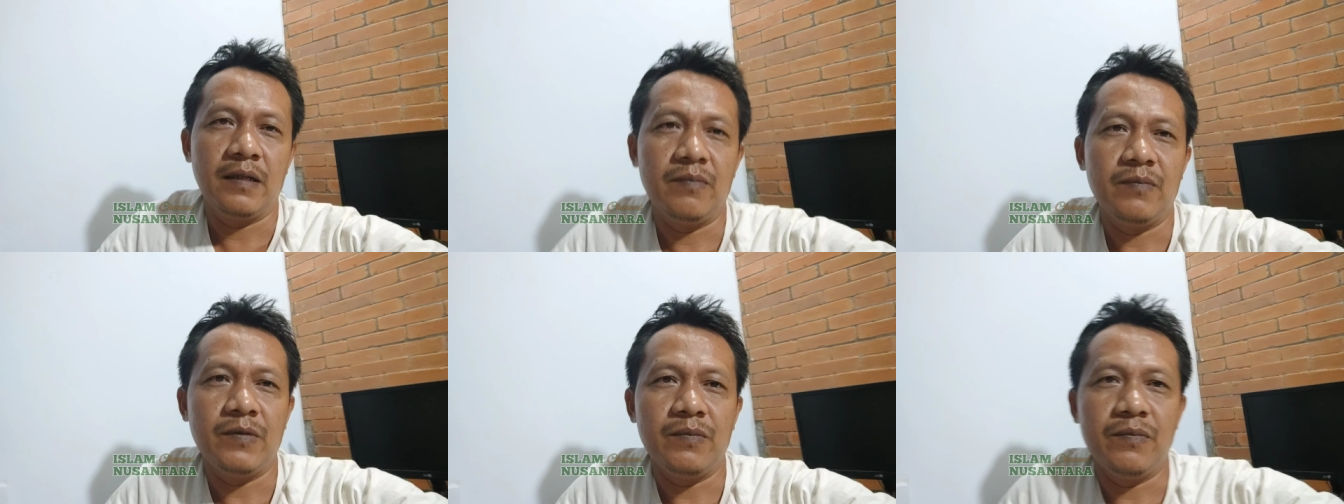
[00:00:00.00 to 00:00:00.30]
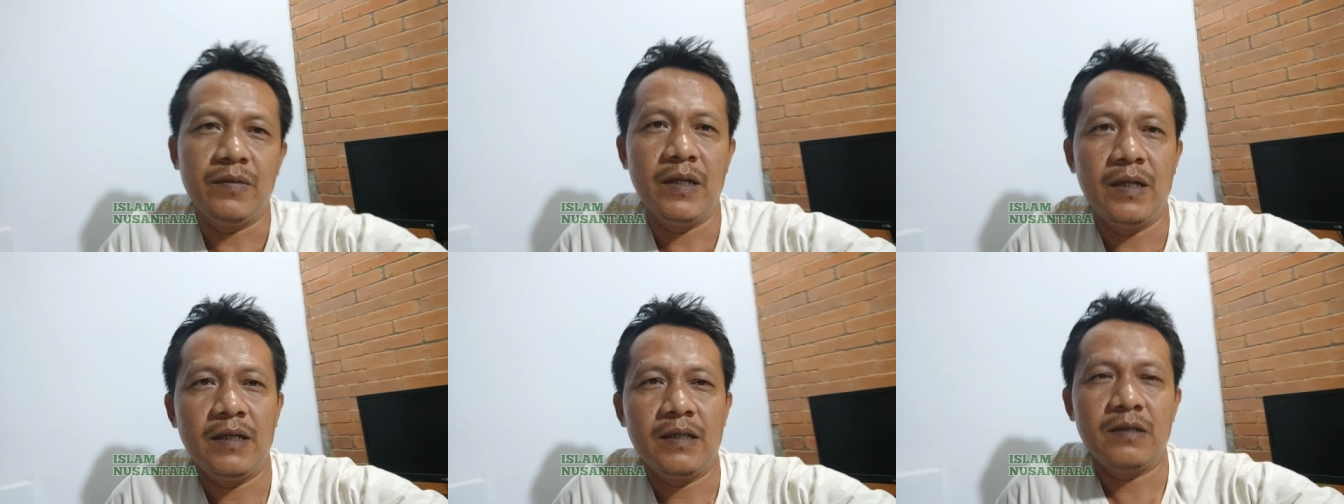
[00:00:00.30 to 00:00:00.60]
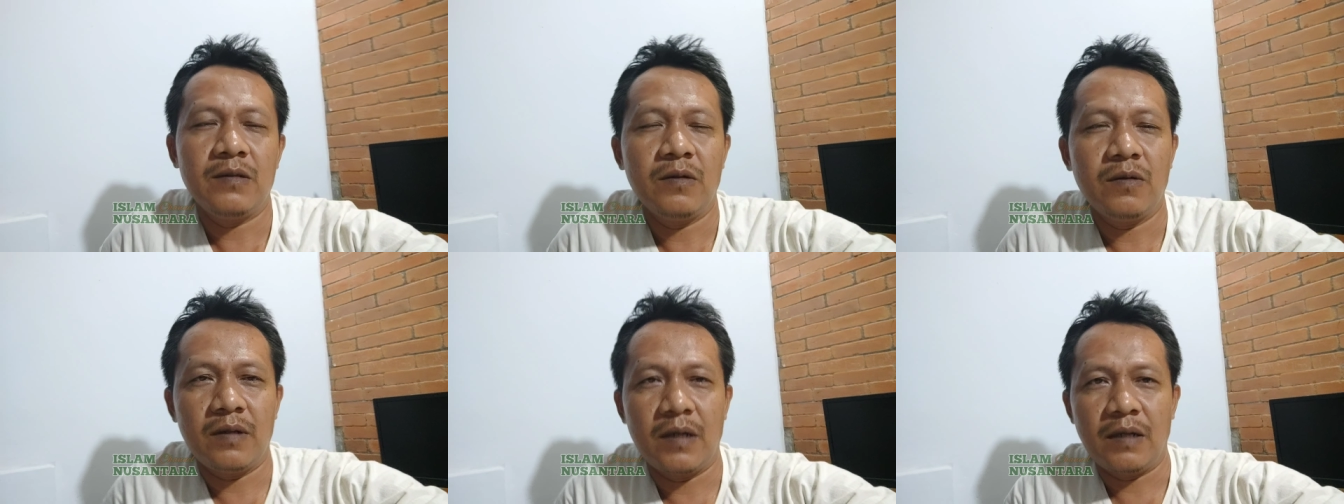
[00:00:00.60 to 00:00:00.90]
ya
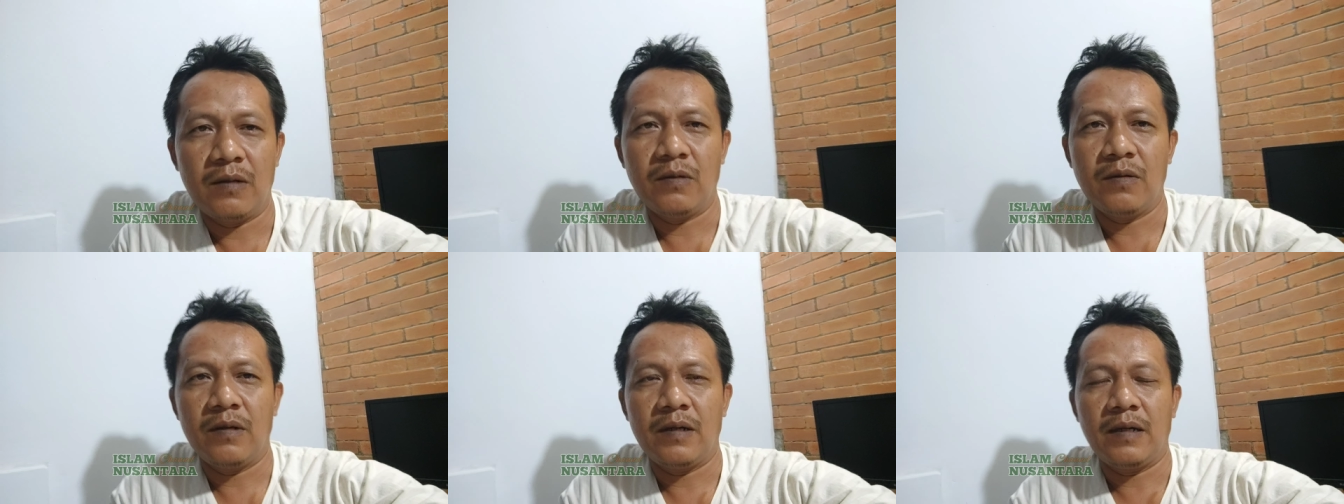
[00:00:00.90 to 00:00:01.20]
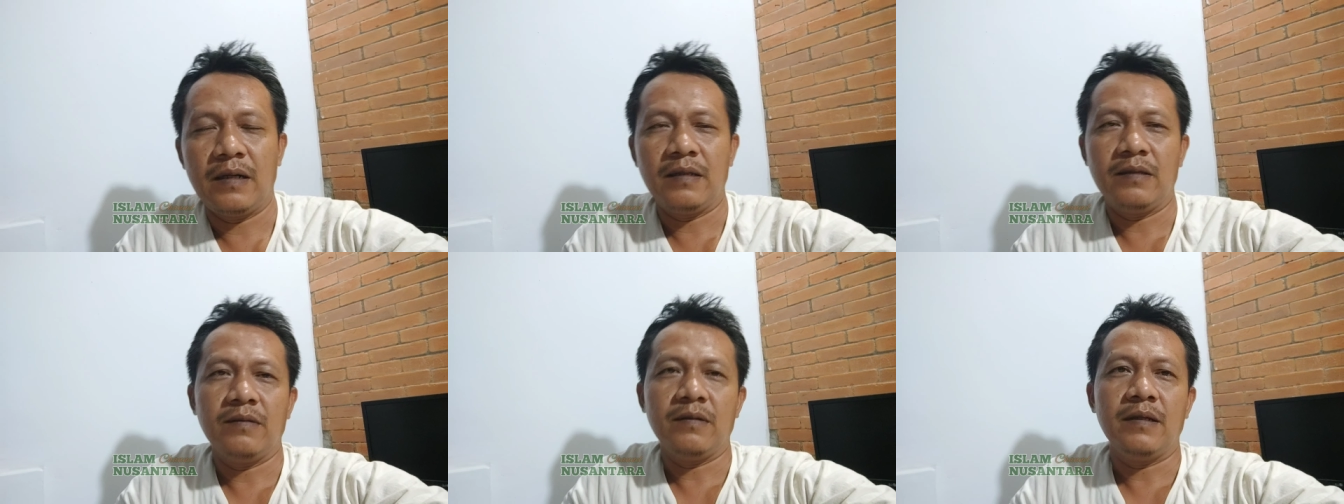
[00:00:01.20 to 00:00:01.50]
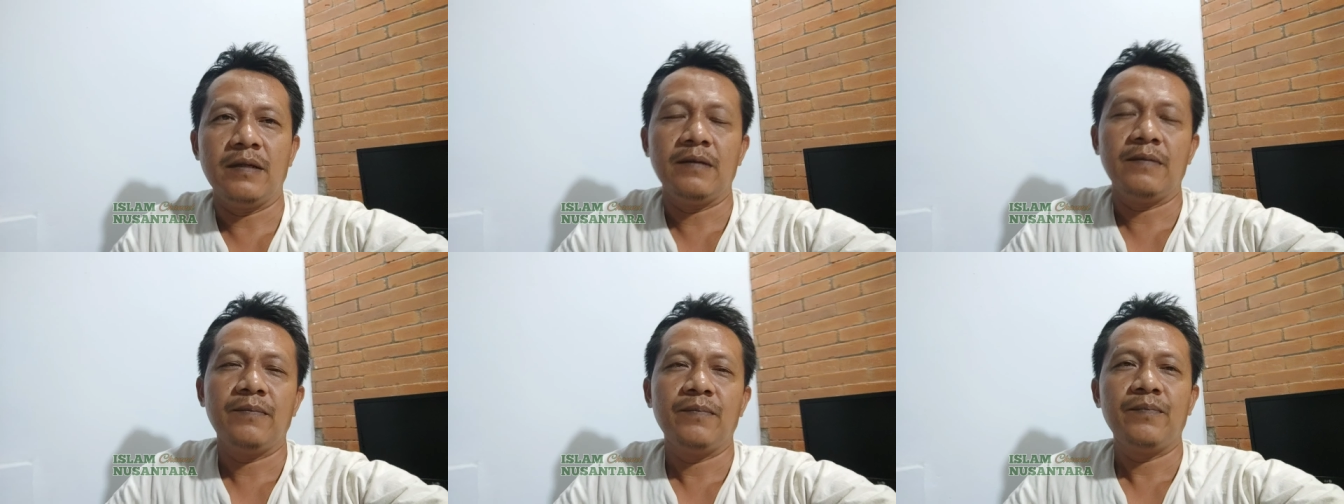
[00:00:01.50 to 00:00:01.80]
membahas orang-orang itu
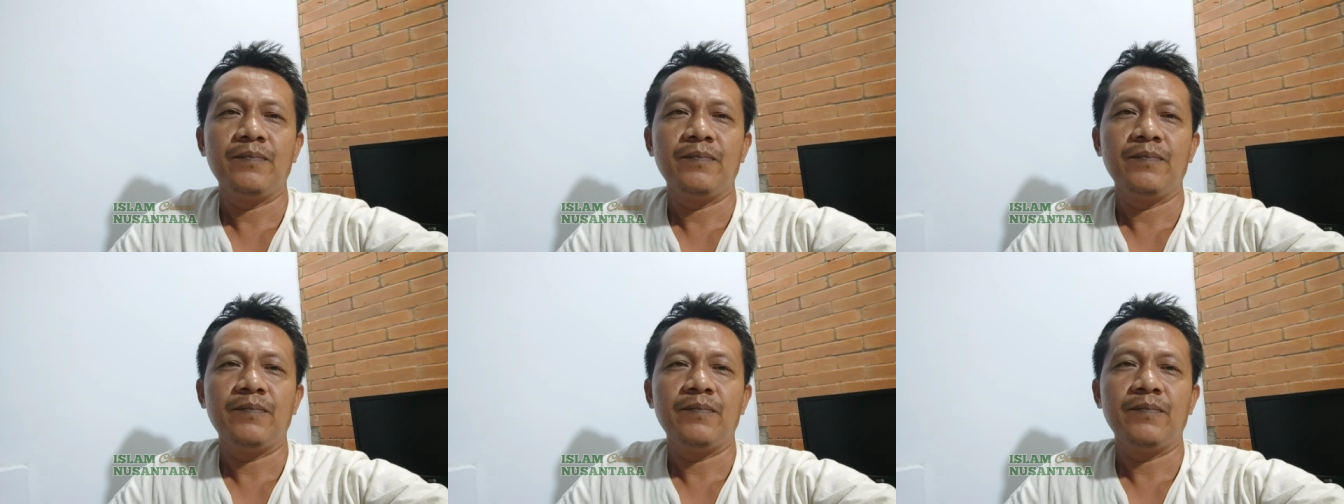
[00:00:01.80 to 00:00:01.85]
ya